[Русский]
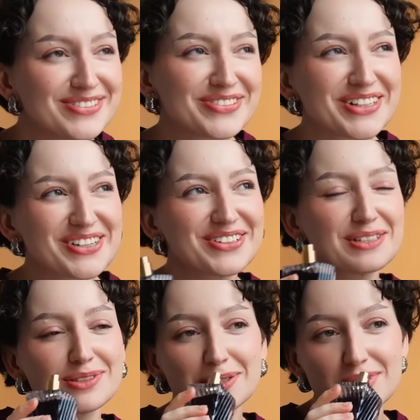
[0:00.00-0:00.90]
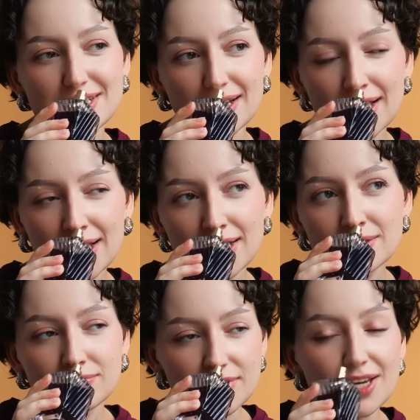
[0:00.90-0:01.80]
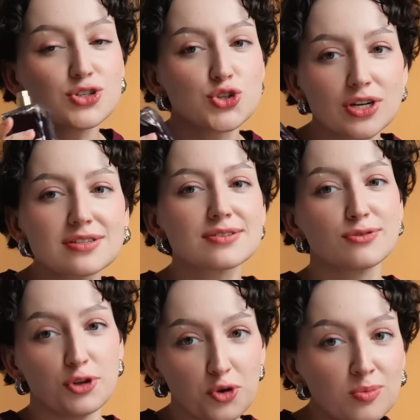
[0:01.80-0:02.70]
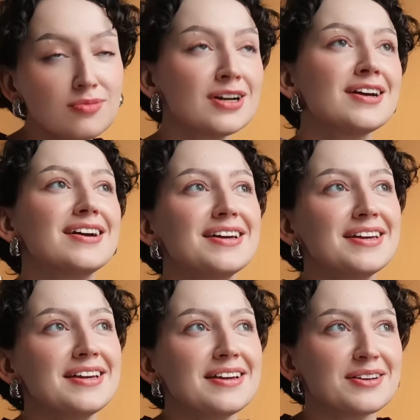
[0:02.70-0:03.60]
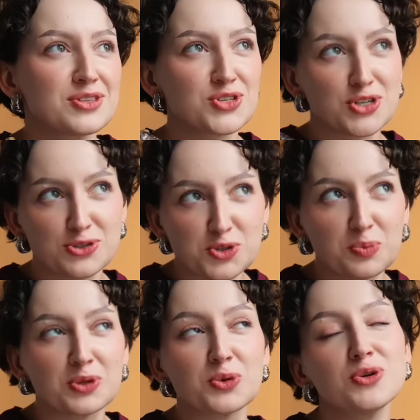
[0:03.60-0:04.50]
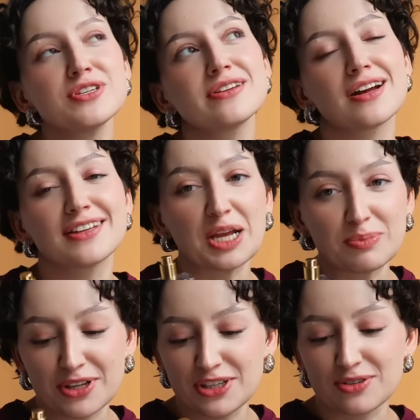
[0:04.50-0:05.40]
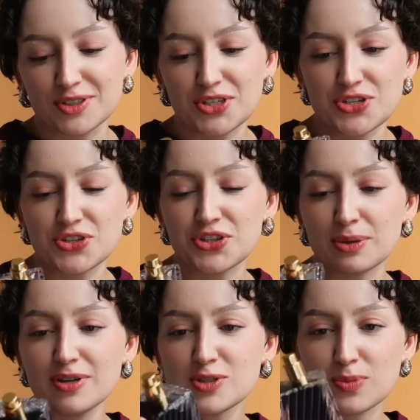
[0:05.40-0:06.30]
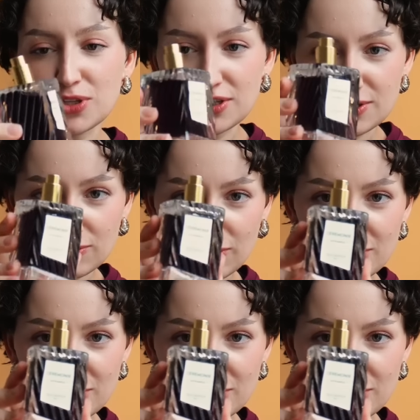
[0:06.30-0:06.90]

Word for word: во флаконе, потому что я сейчас в нем, и сейчас наступила осень, когда я планировала носить этот аромат. Смотрите, вы